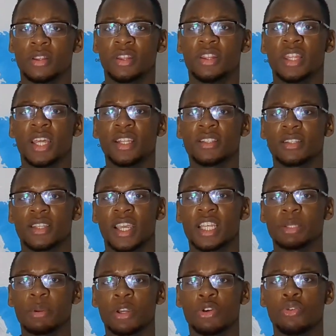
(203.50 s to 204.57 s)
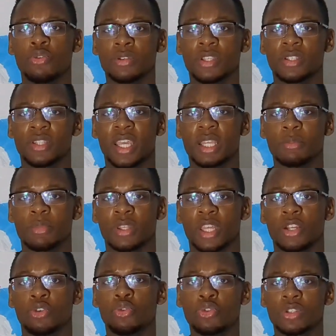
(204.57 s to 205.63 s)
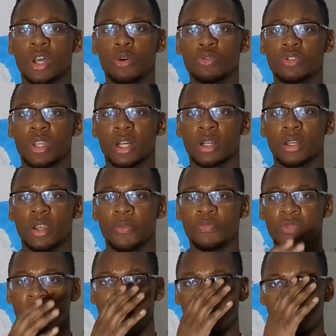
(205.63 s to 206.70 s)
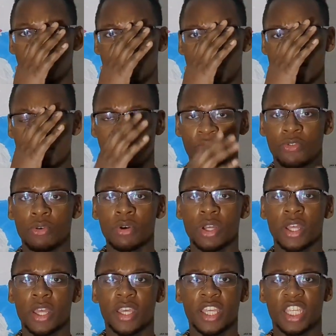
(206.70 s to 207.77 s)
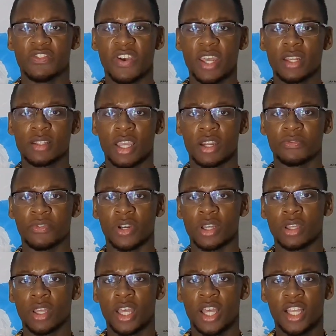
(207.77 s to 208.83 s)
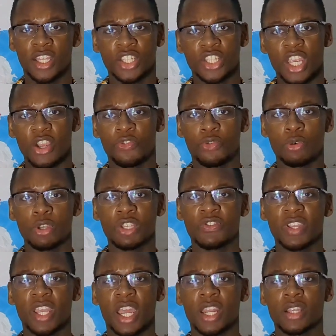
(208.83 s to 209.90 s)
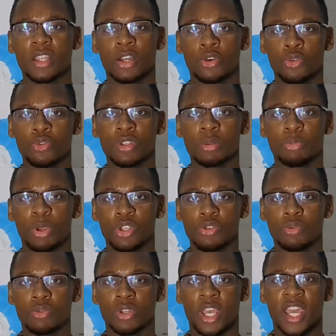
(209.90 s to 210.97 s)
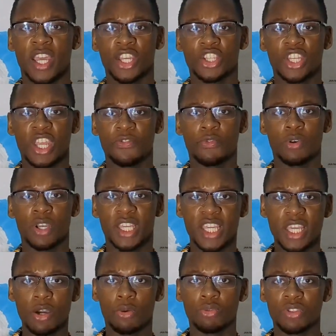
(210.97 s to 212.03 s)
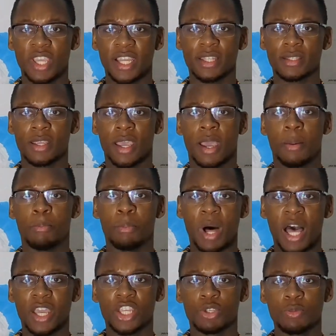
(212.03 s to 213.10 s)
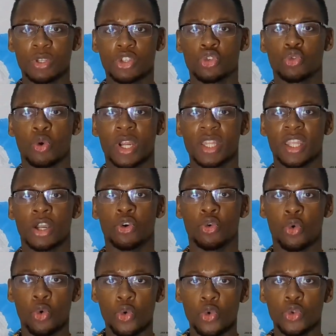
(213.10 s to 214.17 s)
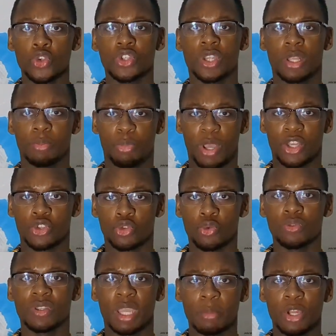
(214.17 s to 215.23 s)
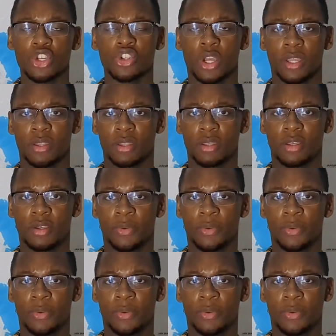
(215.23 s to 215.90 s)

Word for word: dann ist das erstmal ein großes Statement, eine große Aussage. Aber stell dir mal vor, ich werde es einfach. Stell dir vor, ich werde einer der größten Personen. Stell dir vor, hier und jetzt mache ich mich zu einer der größten Personen der Menschheit.